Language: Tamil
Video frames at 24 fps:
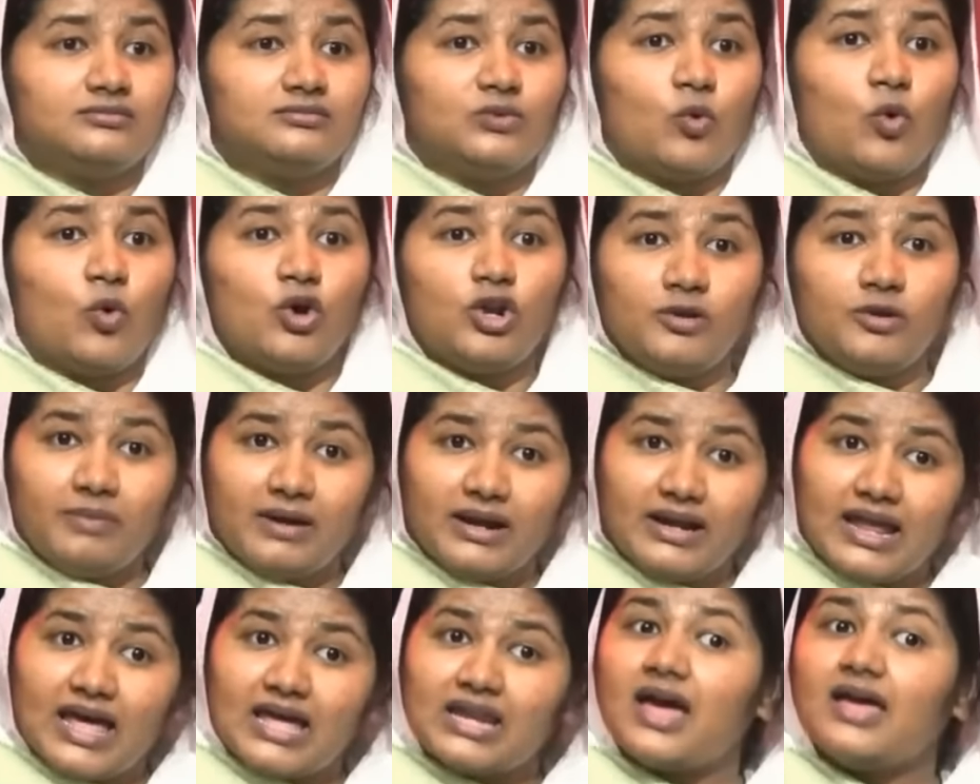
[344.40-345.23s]
ஒரு
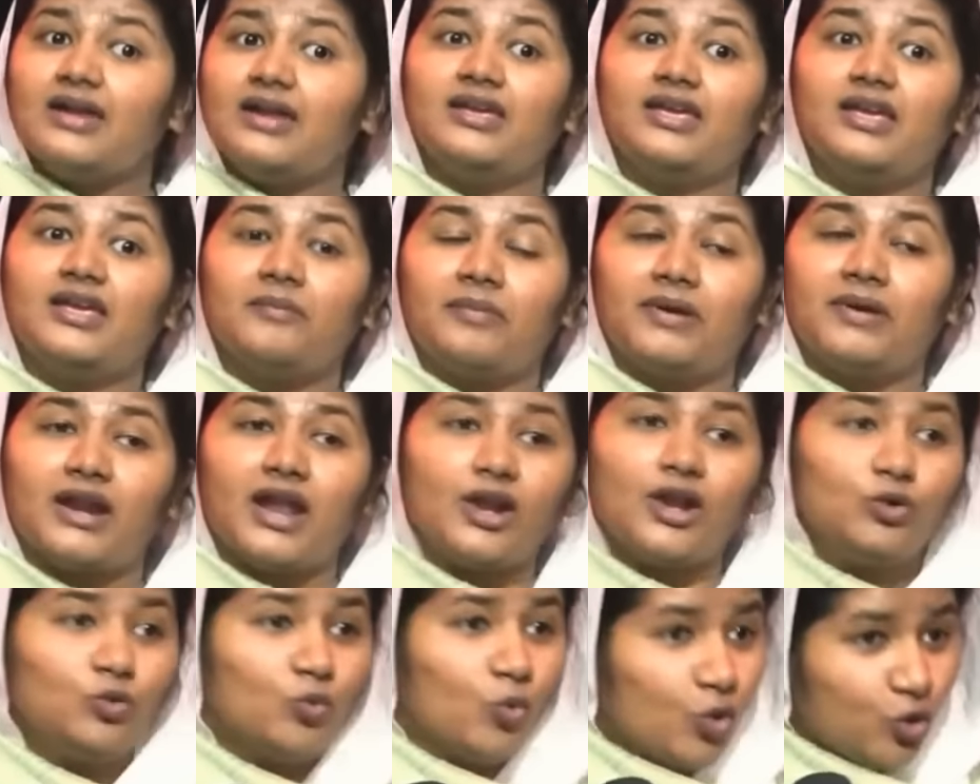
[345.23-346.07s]
மணி நேரம் அறிக்கை
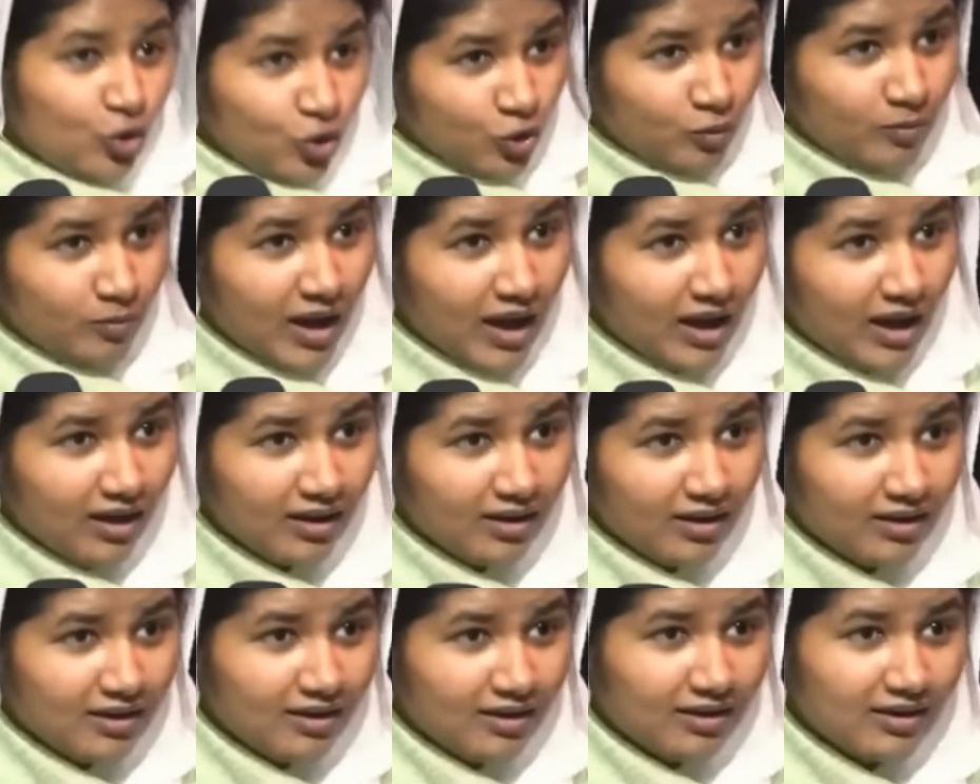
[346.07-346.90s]
பண்ணாலும் ஒரு ரூபா
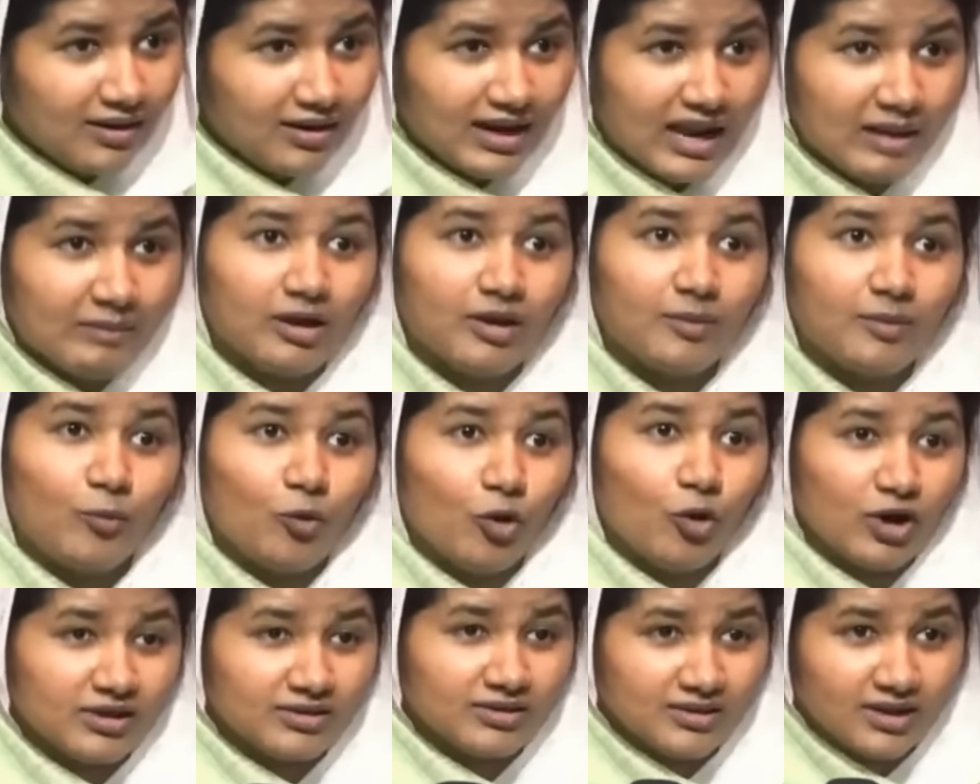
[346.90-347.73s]
நமக்கு
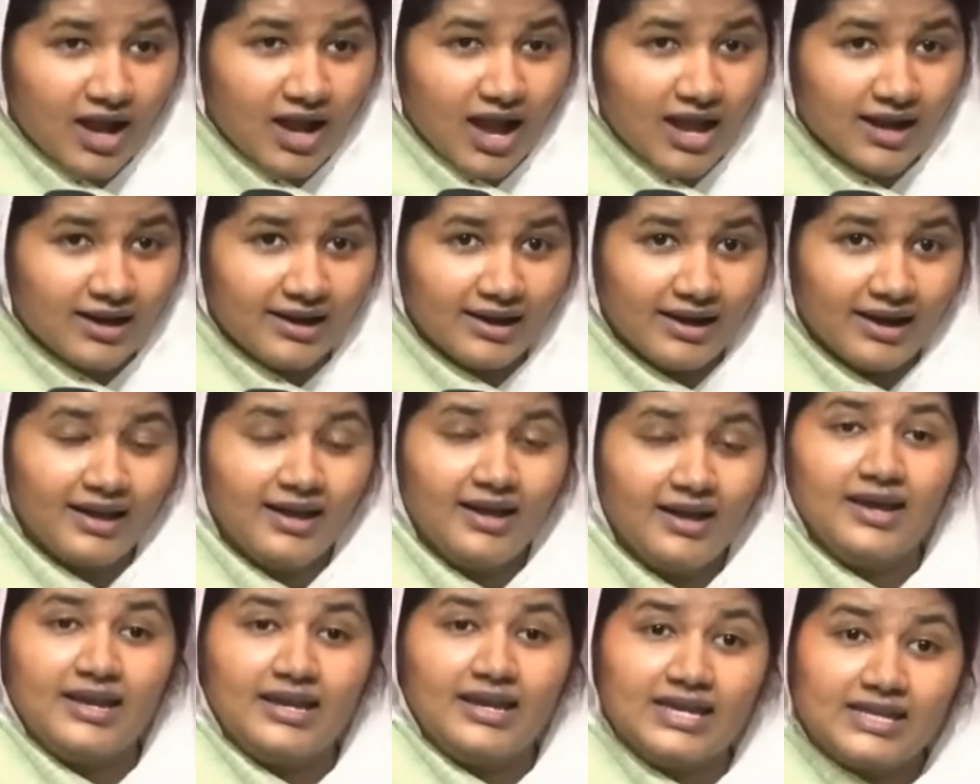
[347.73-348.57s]
போடுறதுக்கு ஆள் இல்லை
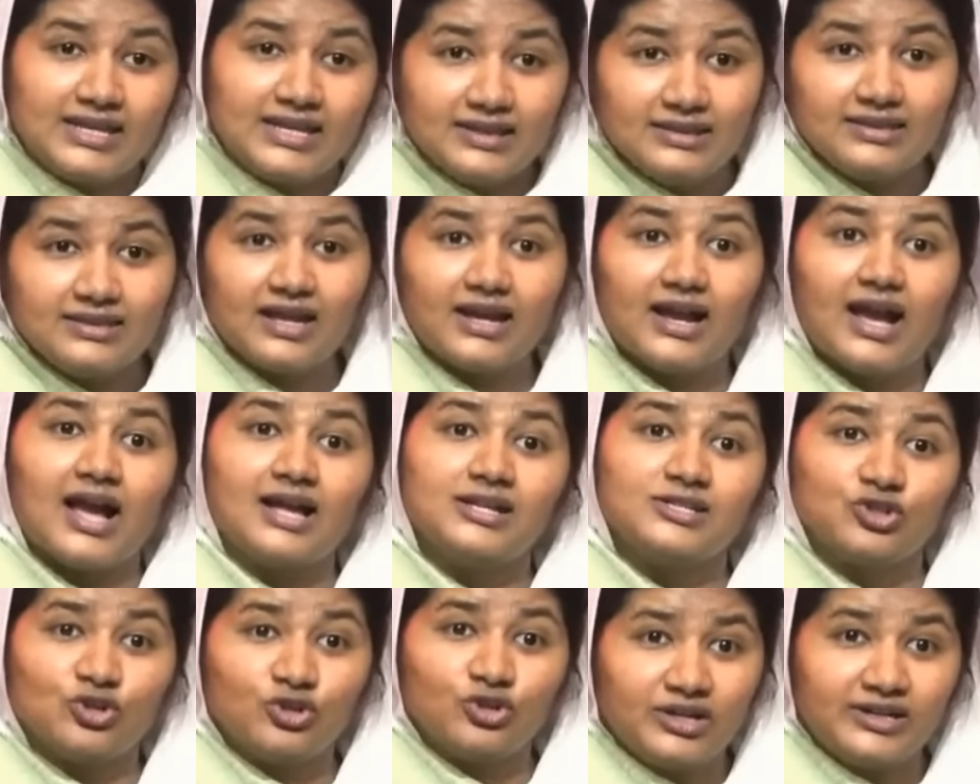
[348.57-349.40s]
இருந்த
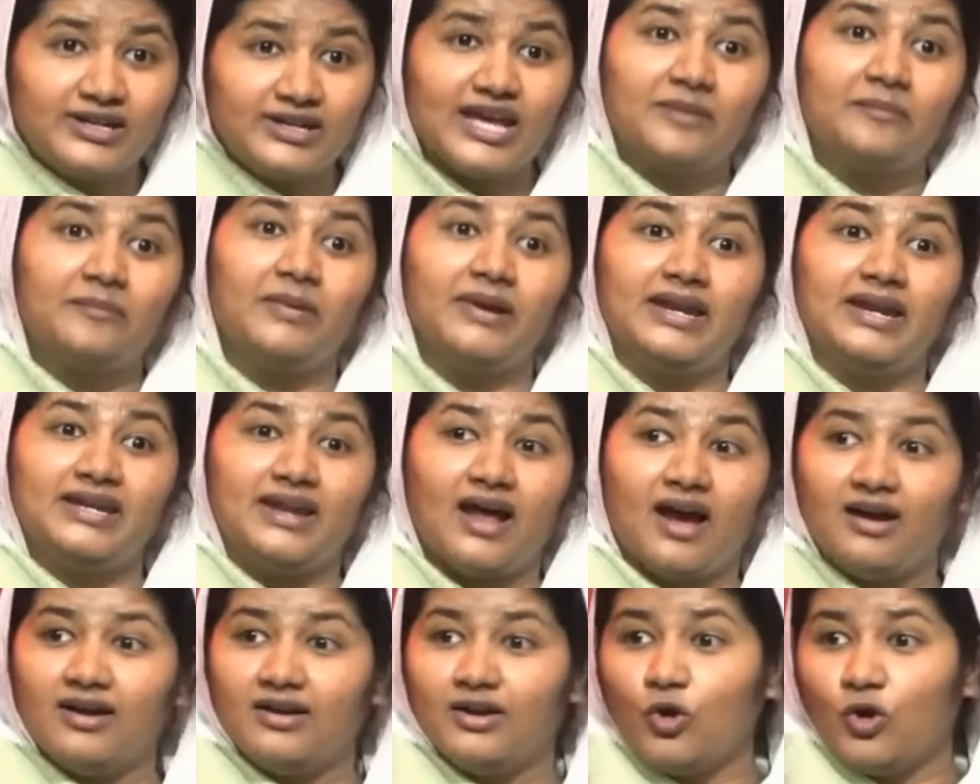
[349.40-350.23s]
காசையும் டிடெக்ட்
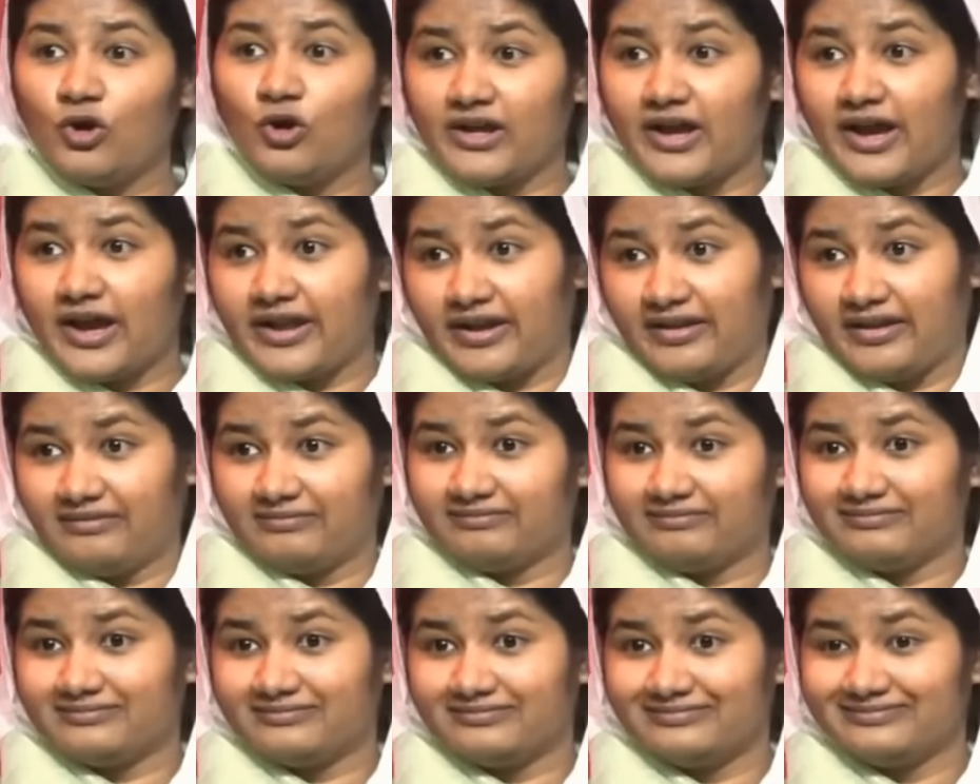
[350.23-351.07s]
பண்ணிட்டான் லோன்காரன்
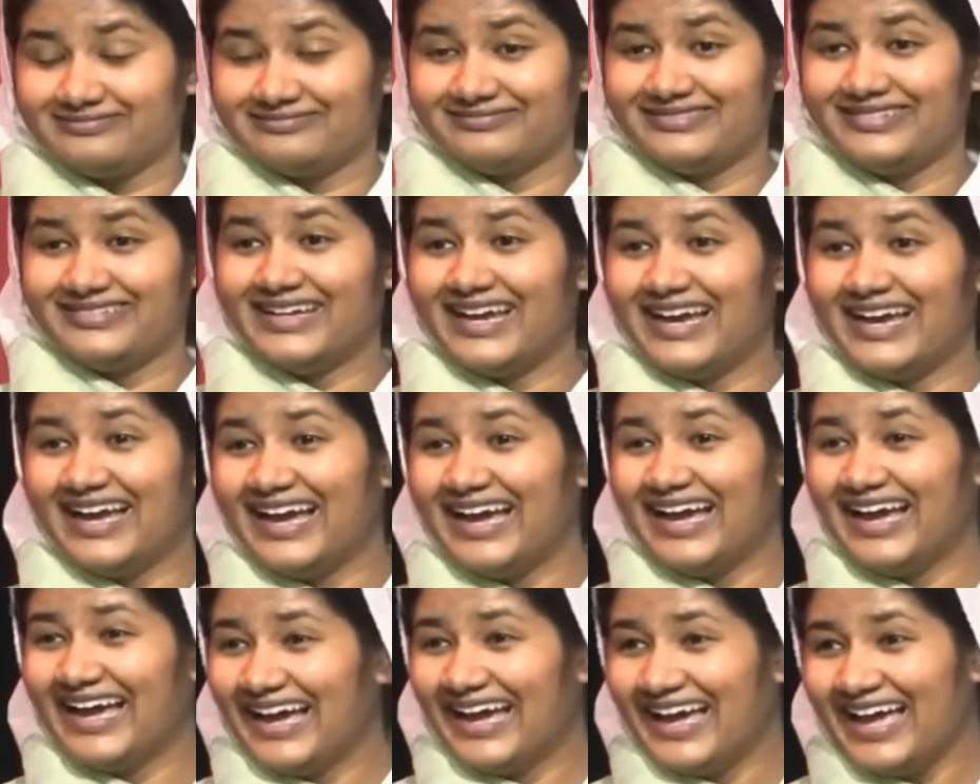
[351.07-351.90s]

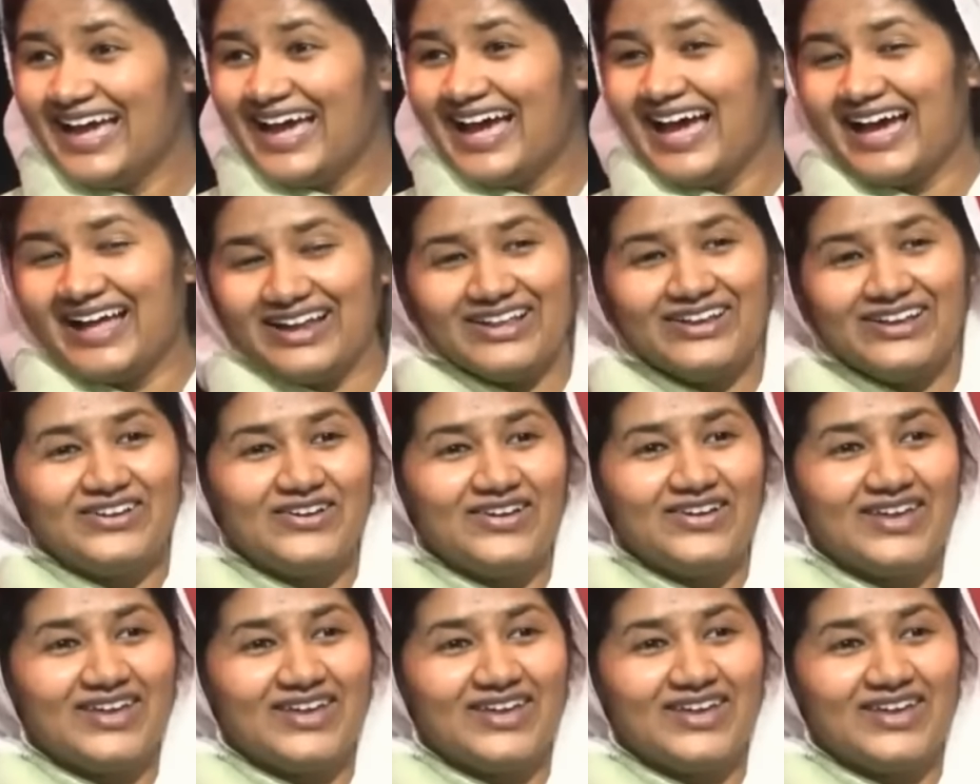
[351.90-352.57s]
ஹலோ